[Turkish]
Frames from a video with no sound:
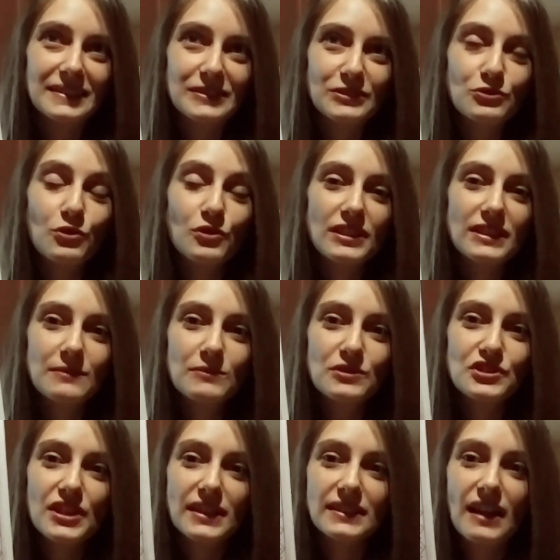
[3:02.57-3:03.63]
çok ilgimi
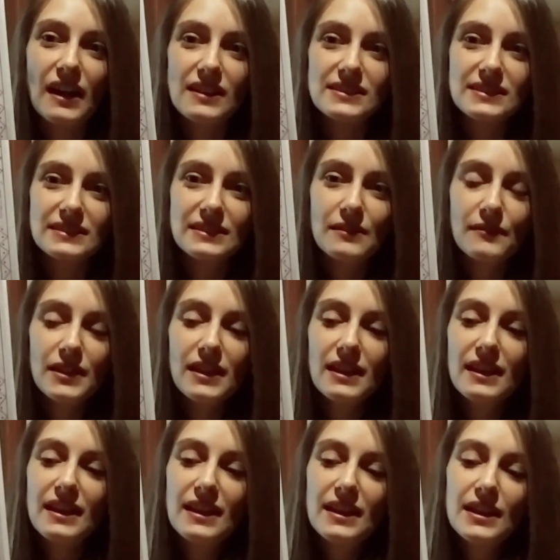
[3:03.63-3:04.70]
çekti aslında ve
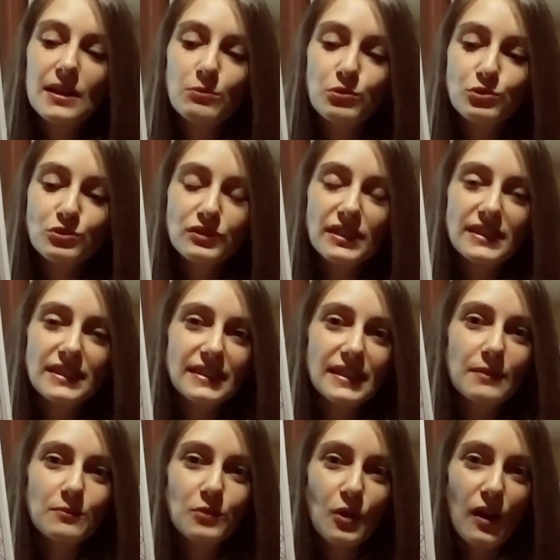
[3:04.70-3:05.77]
bunu da
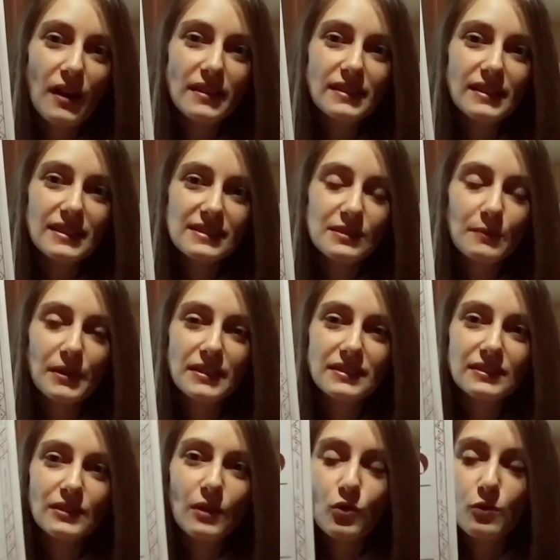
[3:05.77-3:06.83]
yine bu ay Kasım
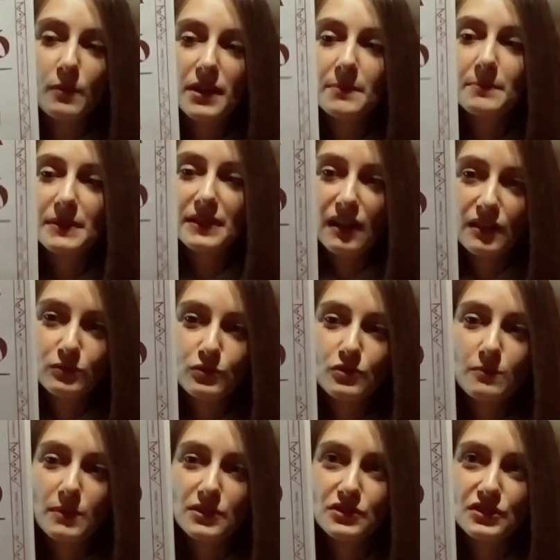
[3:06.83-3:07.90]
ayında okumayı
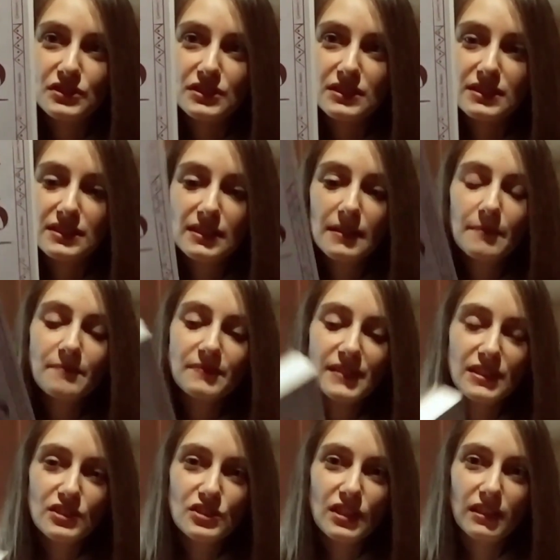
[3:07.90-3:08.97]
planlıyorum açıkçası.
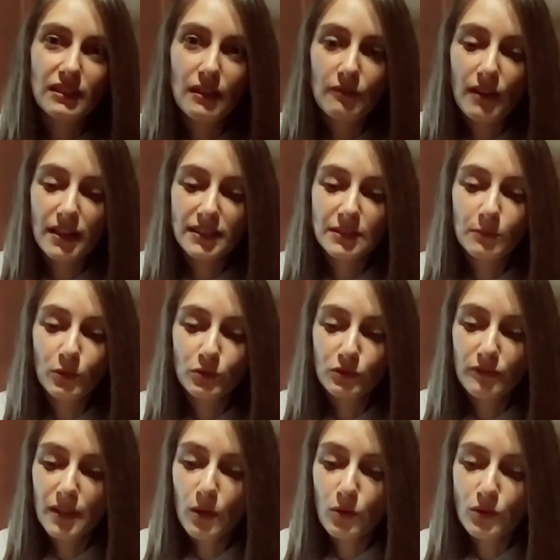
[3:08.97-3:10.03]
İnşallah vaktim
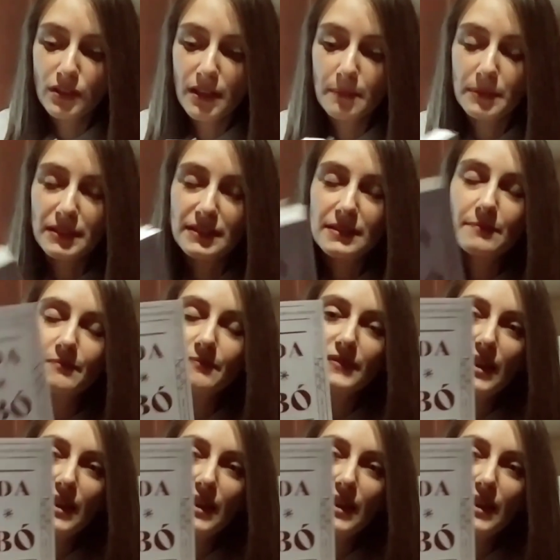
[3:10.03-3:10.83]
olur ve okuyabilirim.